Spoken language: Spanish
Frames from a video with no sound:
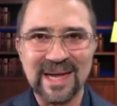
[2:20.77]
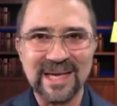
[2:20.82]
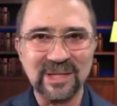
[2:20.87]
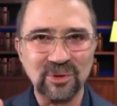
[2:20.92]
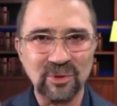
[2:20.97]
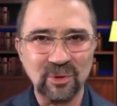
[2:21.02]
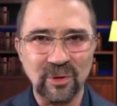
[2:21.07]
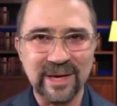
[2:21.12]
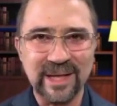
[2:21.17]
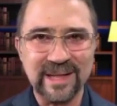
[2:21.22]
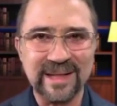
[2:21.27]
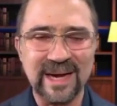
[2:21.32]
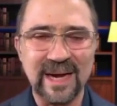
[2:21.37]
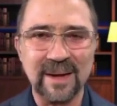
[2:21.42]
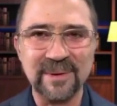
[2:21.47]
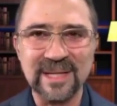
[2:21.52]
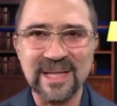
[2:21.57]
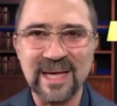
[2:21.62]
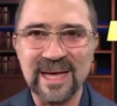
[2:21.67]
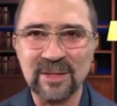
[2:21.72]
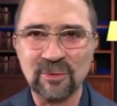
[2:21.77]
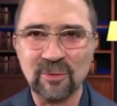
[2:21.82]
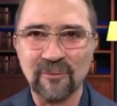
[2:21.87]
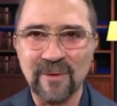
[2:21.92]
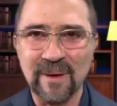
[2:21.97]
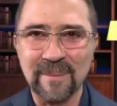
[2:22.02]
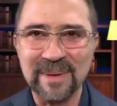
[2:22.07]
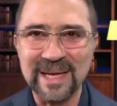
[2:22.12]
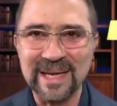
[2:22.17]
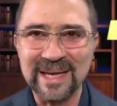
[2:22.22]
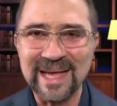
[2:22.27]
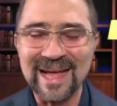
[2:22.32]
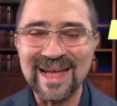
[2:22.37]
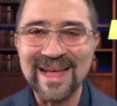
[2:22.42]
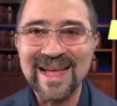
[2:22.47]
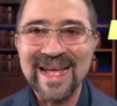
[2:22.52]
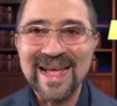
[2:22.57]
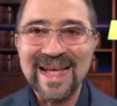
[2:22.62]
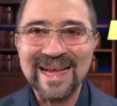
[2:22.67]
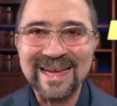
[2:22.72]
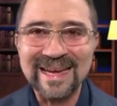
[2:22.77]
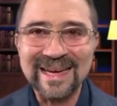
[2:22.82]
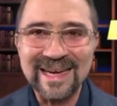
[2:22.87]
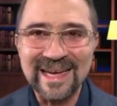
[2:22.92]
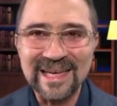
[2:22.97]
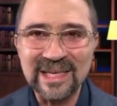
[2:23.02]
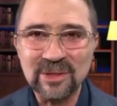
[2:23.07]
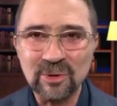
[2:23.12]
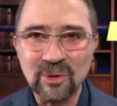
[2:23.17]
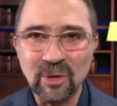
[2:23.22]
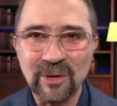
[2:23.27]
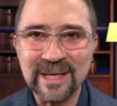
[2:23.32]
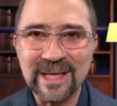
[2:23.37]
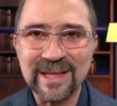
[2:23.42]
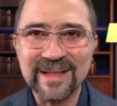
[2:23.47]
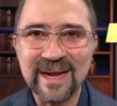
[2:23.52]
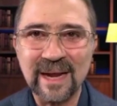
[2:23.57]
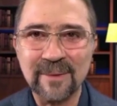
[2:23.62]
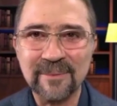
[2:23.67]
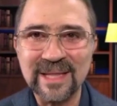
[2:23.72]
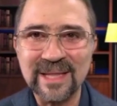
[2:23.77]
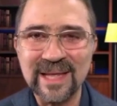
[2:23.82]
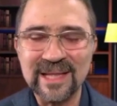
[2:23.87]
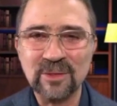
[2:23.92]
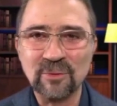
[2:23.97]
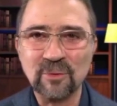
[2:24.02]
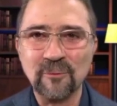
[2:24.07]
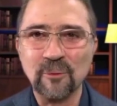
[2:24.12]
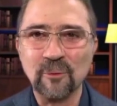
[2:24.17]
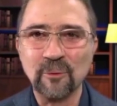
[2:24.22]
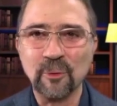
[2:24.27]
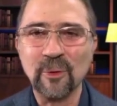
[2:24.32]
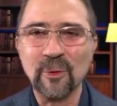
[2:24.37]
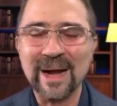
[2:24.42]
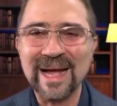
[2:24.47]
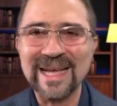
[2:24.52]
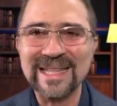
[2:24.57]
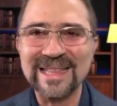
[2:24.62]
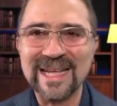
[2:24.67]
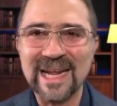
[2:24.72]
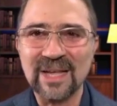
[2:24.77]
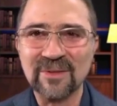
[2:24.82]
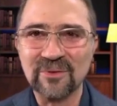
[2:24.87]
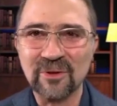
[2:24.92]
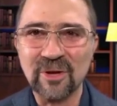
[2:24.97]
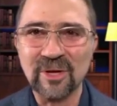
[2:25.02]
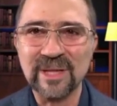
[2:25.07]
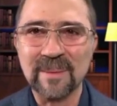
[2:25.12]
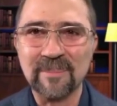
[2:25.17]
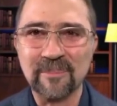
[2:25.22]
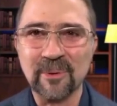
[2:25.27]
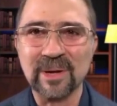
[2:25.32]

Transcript: la historia de la vida de tu familia y la historia de la vida de tus futuras generaciones,